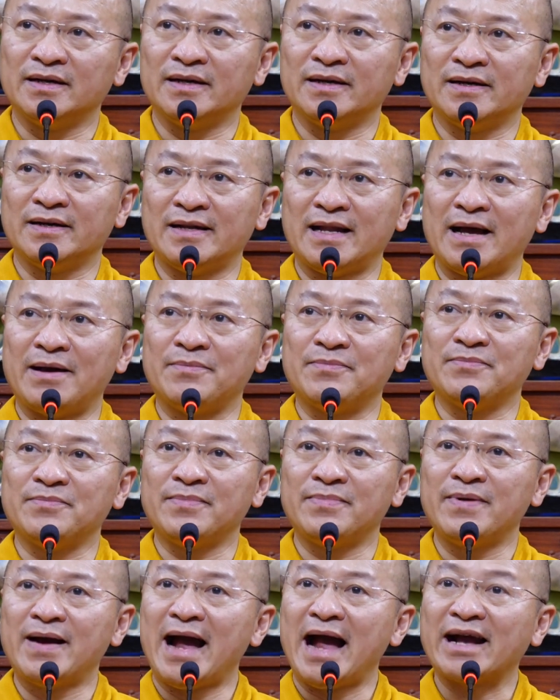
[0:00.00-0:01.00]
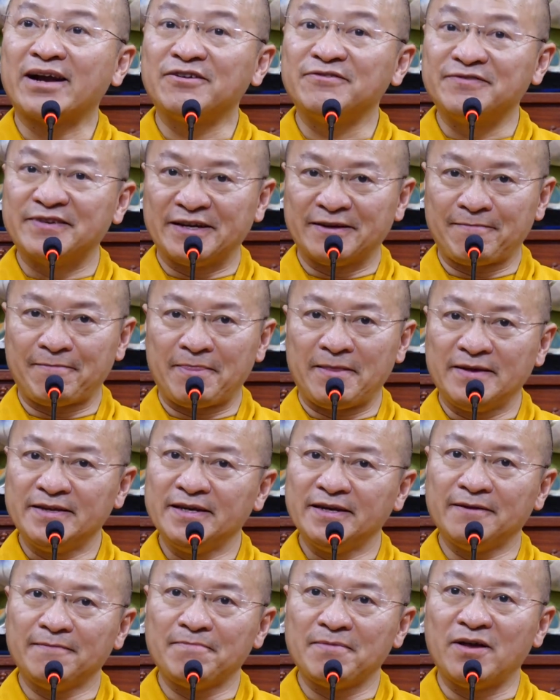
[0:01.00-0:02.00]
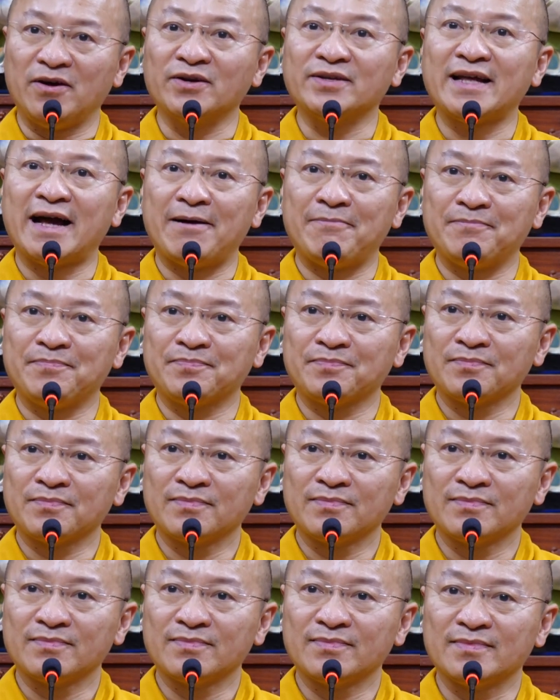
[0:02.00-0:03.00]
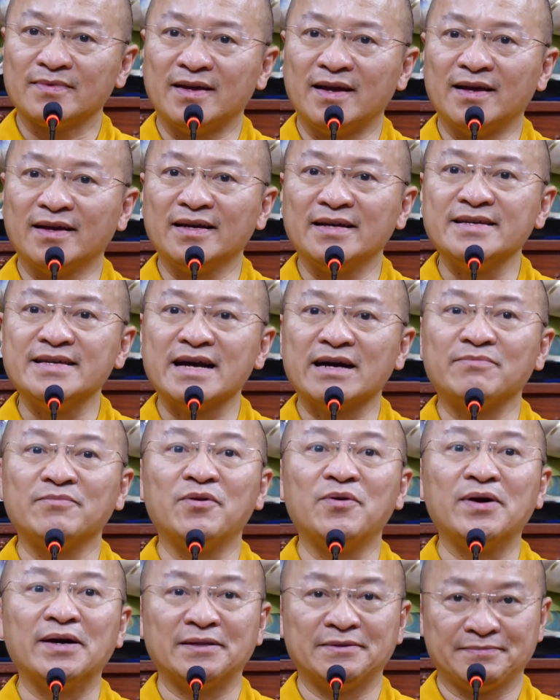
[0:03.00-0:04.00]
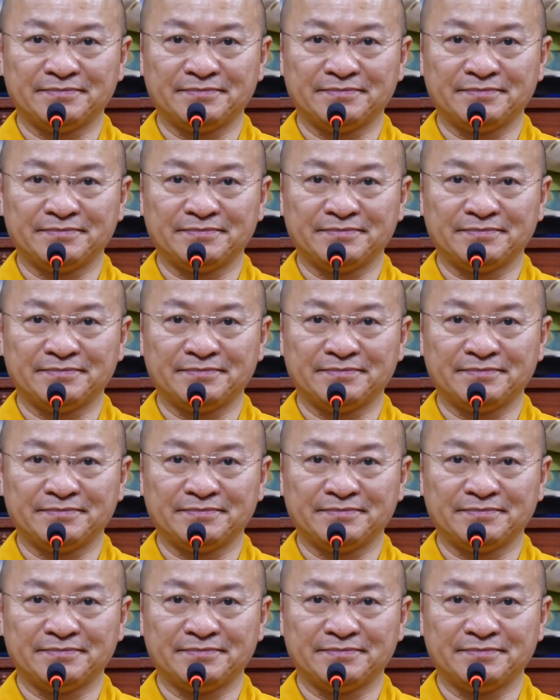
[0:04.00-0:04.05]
làm hai công việc. Thứ nhất, hỏi thăm để ghi nhận mô hình.